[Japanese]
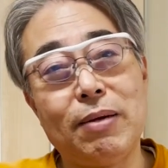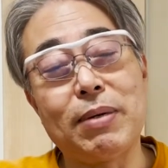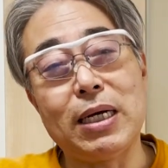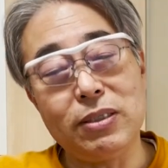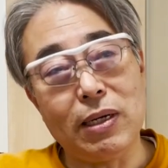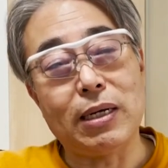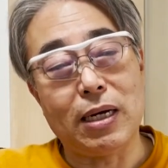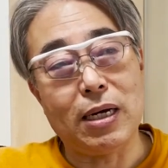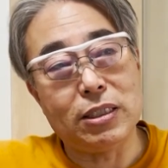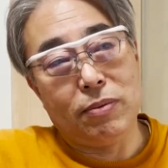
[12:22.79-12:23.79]
まあ足や
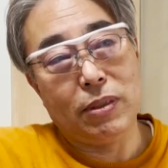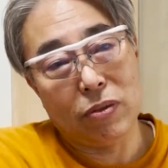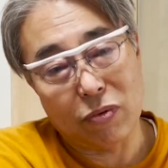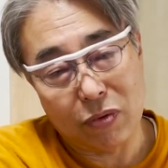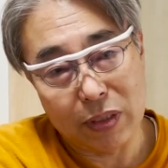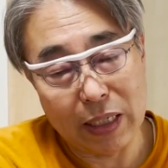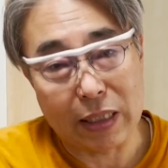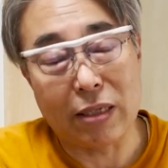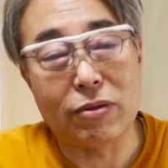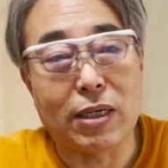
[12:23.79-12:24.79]
な。足にこう
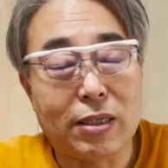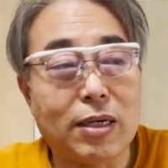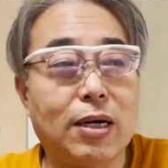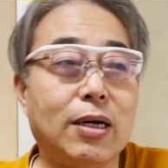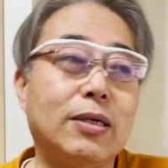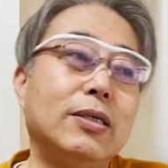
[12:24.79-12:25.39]
やってるからな。